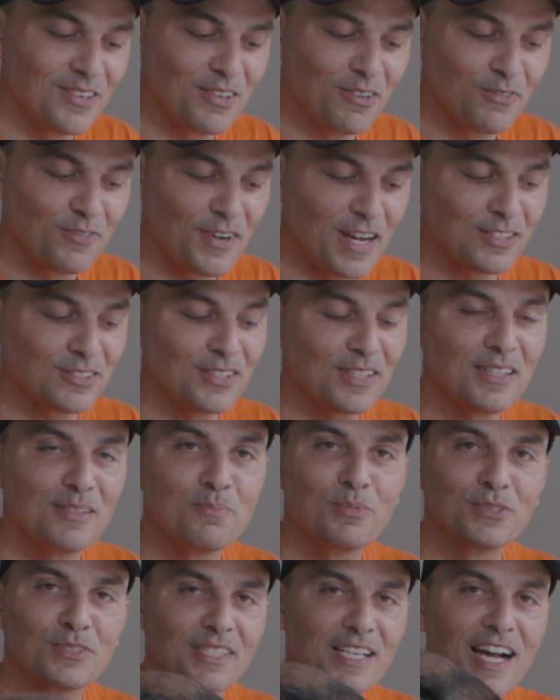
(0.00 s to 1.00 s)
Eu faço ele
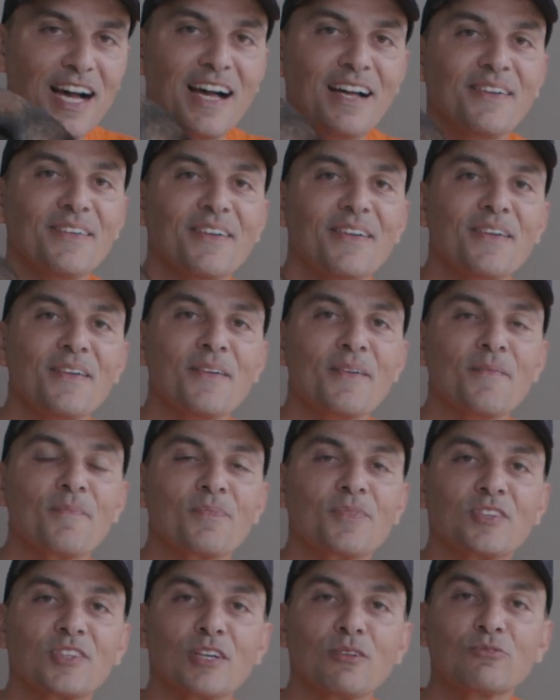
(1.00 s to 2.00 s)
buscar,
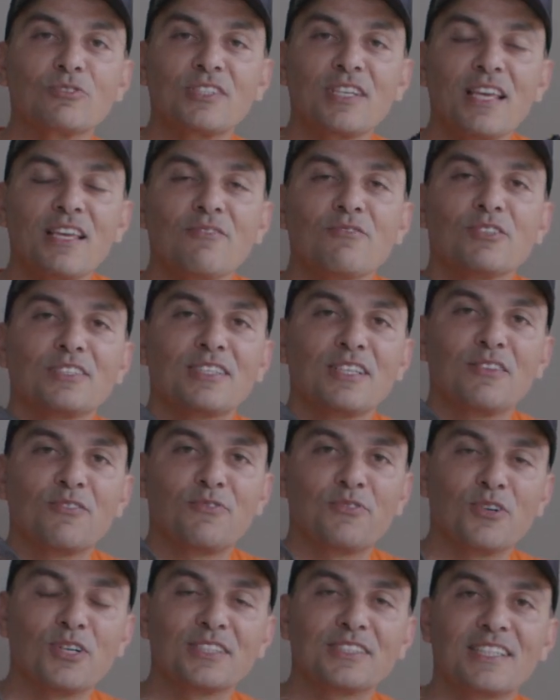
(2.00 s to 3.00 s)
então, sem você
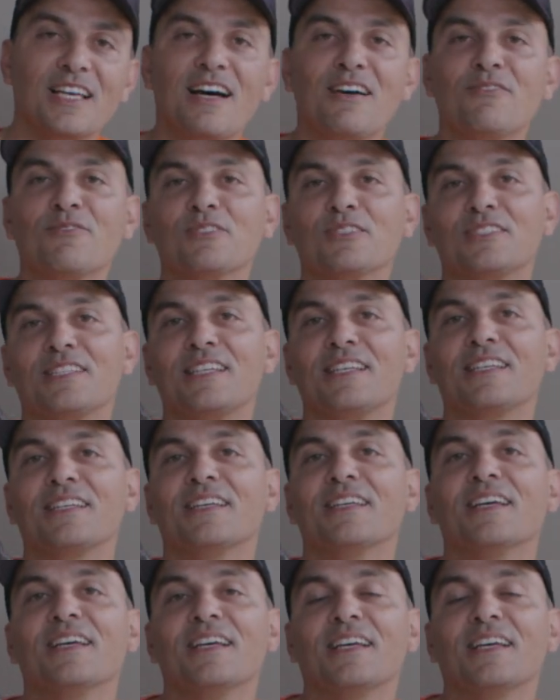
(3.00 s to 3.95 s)
forçar, você